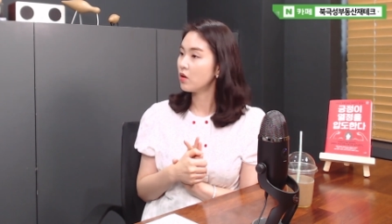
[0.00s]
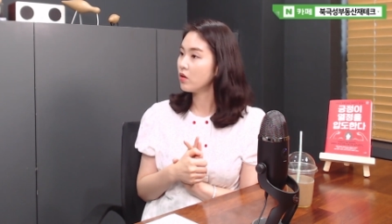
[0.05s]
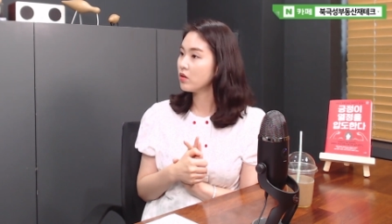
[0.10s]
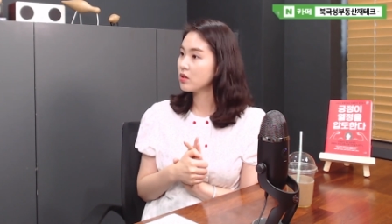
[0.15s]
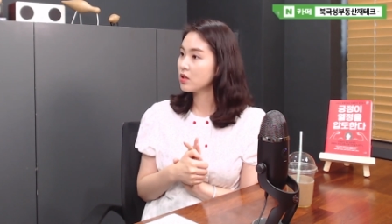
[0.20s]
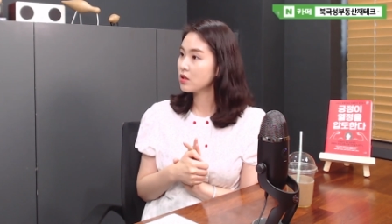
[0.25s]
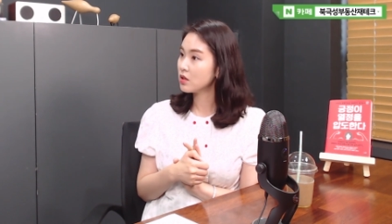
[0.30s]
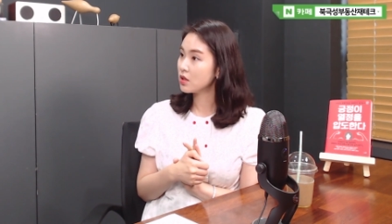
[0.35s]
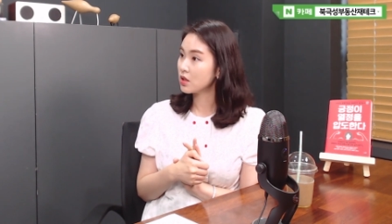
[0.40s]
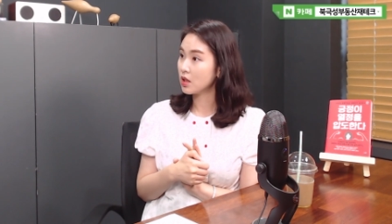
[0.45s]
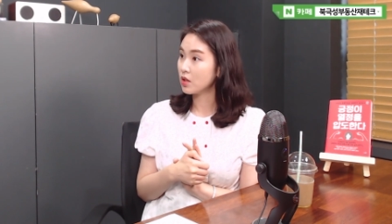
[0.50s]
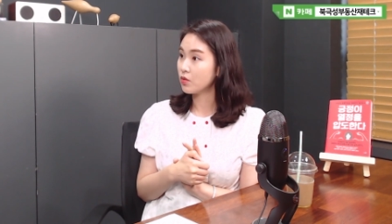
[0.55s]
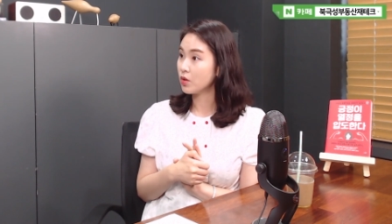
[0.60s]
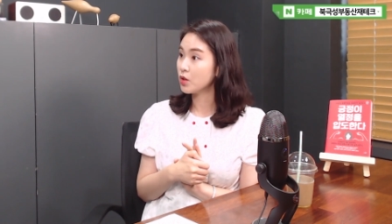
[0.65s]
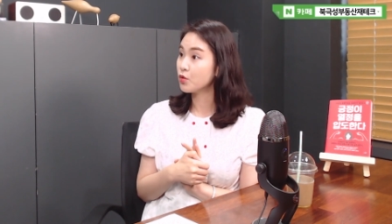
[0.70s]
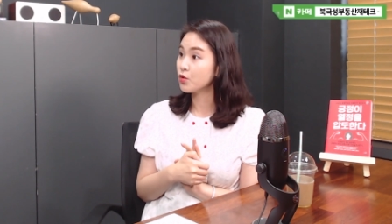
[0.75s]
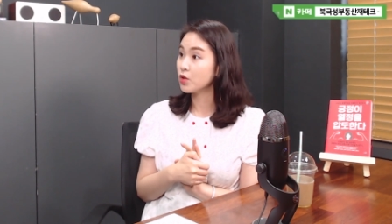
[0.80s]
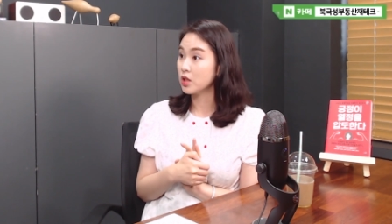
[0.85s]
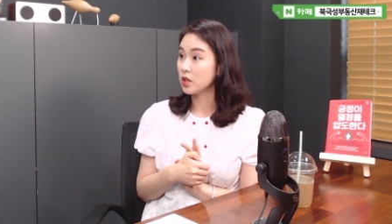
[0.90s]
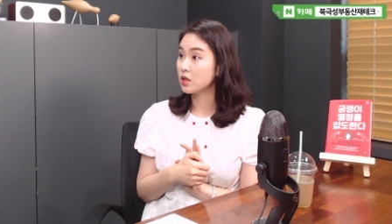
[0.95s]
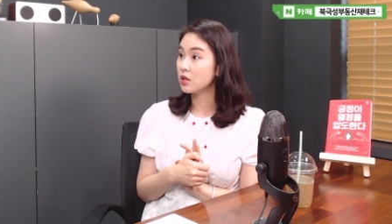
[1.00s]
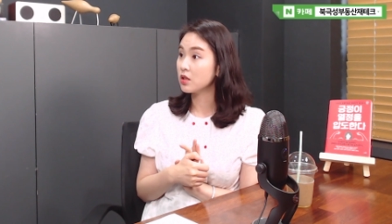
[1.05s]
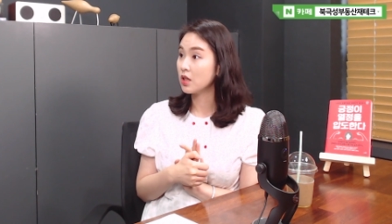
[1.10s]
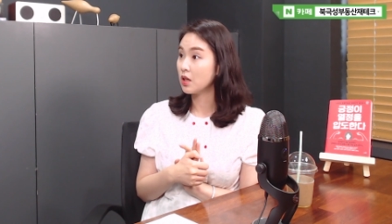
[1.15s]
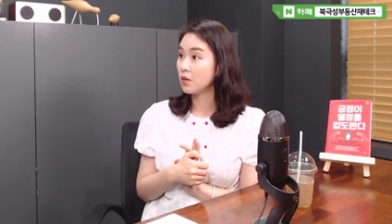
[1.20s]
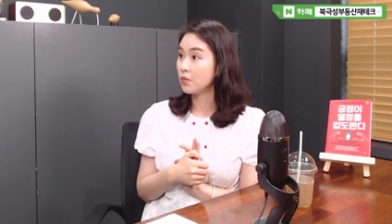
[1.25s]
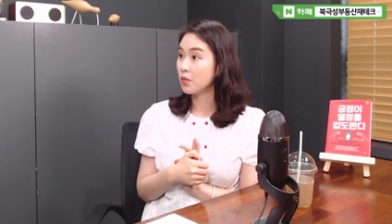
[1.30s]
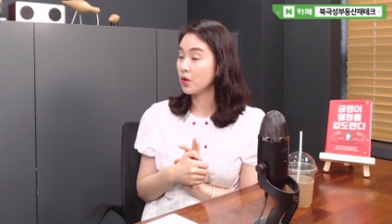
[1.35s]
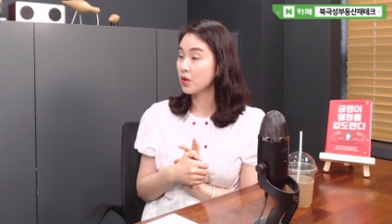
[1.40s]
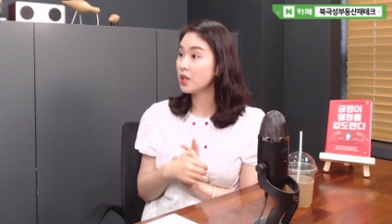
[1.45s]
컨텐츠가 될 수 있을지
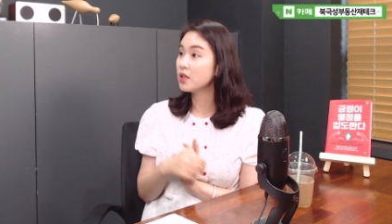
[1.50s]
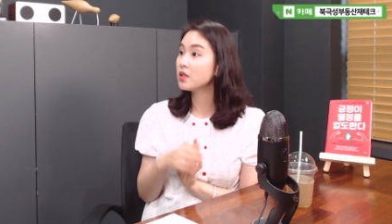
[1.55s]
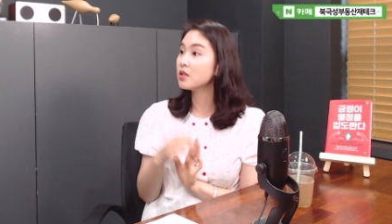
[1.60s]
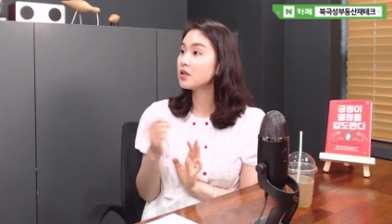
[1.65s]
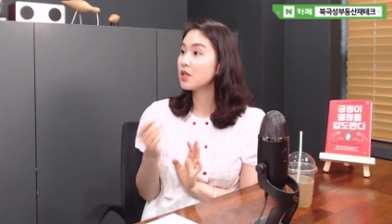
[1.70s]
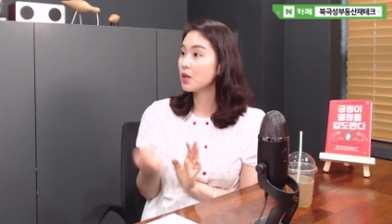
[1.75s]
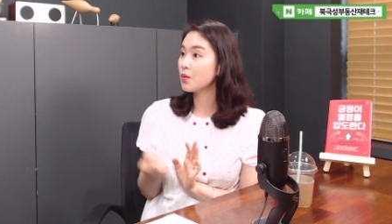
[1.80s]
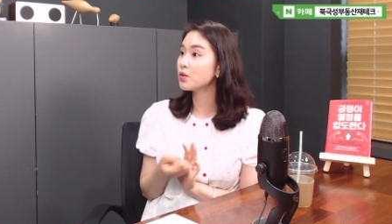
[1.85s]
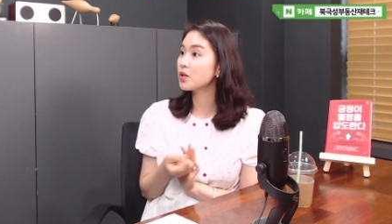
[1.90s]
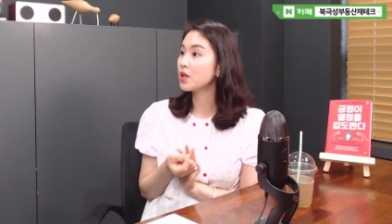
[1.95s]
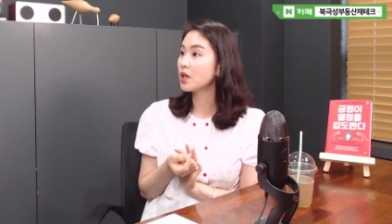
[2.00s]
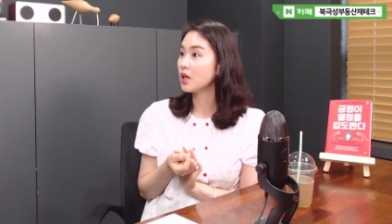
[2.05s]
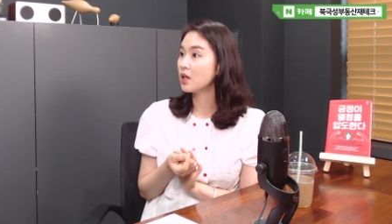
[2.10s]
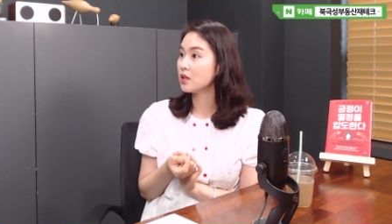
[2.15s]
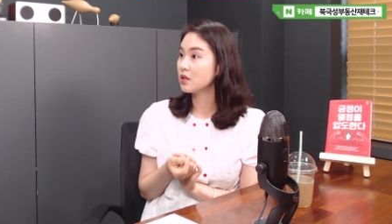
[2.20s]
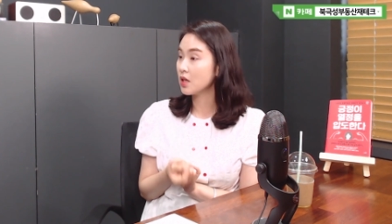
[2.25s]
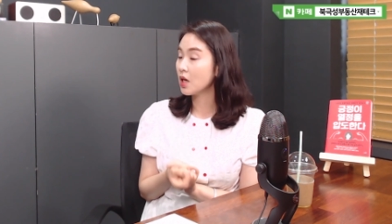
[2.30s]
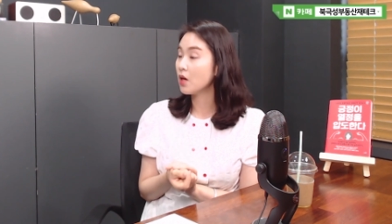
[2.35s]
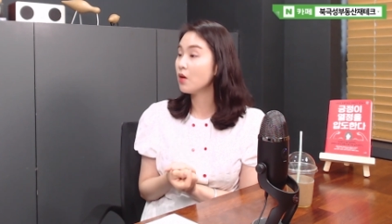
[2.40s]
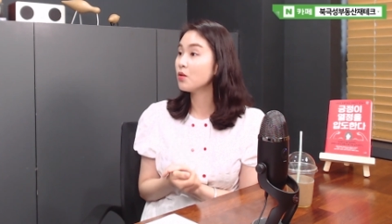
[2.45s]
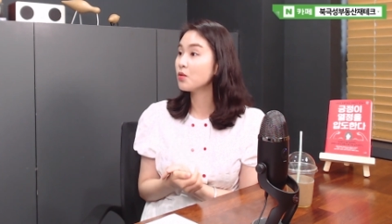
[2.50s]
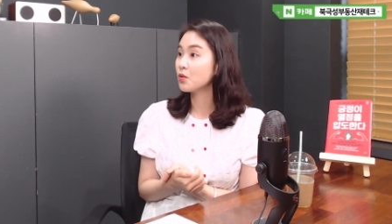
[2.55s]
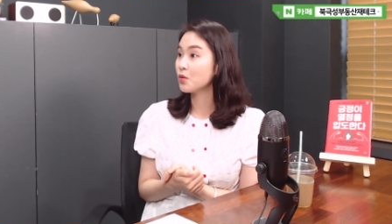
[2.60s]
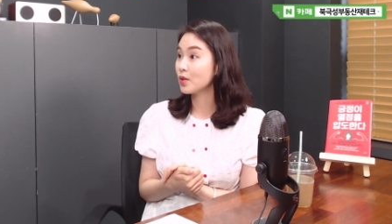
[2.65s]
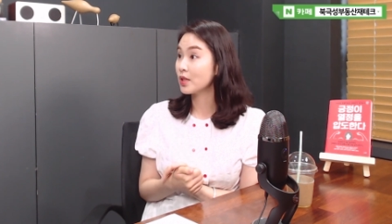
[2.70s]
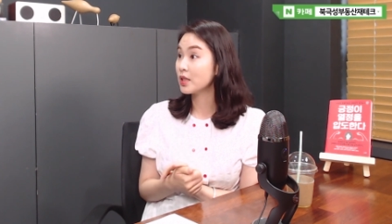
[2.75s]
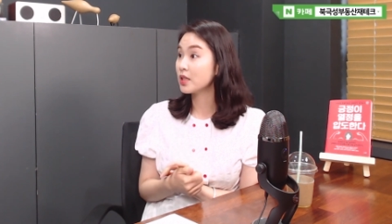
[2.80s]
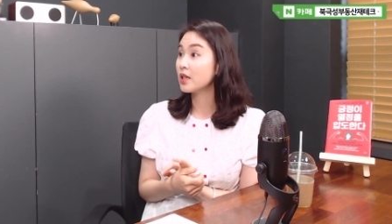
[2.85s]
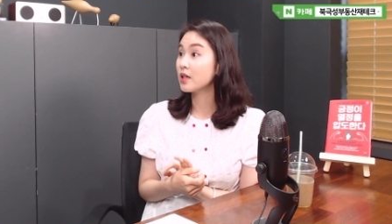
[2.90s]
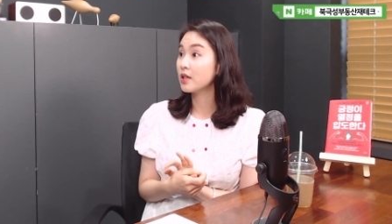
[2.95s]
한번 테스트해보자라는 차원으로
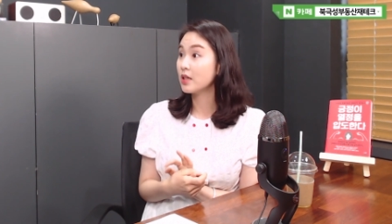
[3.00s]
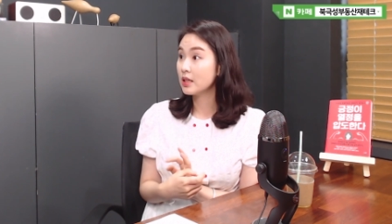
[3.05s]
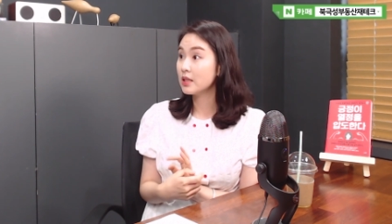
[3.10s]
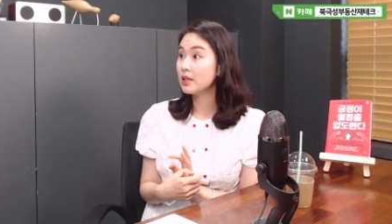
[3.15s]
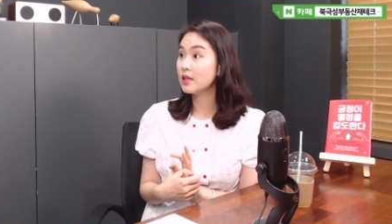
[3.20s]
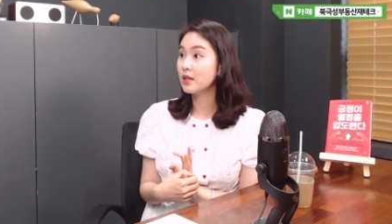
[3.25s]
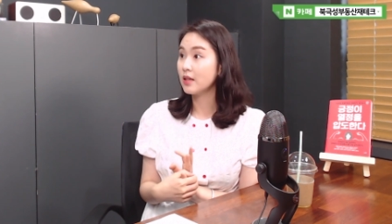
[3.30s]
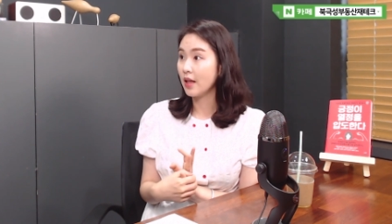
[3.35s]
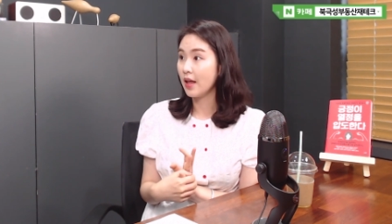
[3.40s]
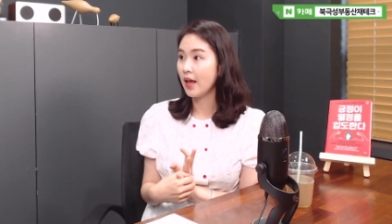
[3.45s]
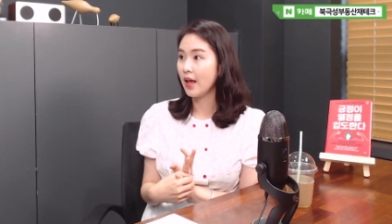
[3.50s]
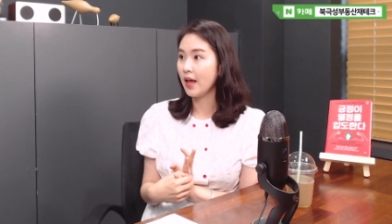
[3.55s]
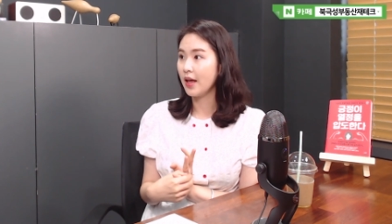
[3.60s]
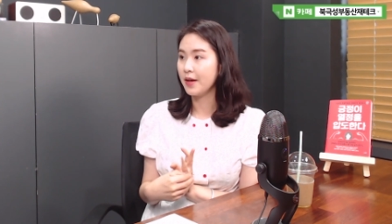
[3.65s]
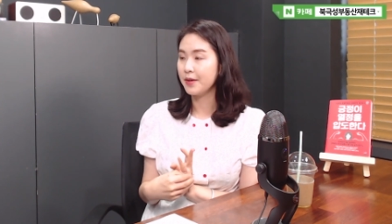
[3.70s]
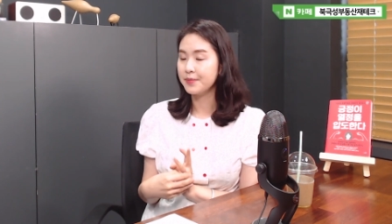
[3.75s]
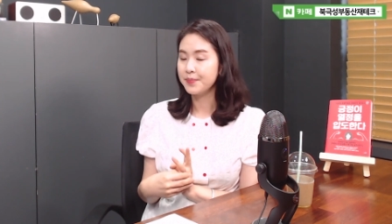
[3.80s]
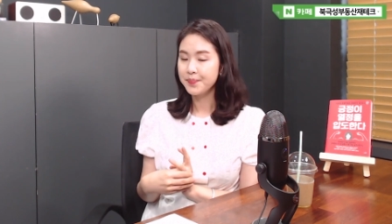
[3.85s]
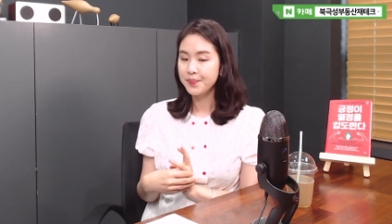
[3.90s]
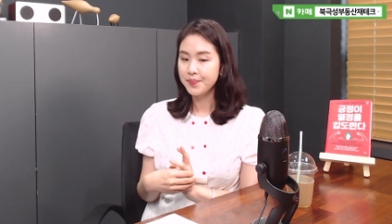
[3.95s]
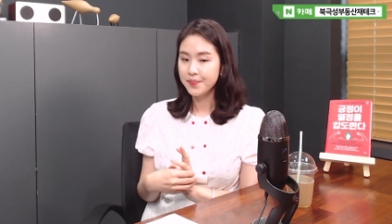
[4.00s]
시작을 했는데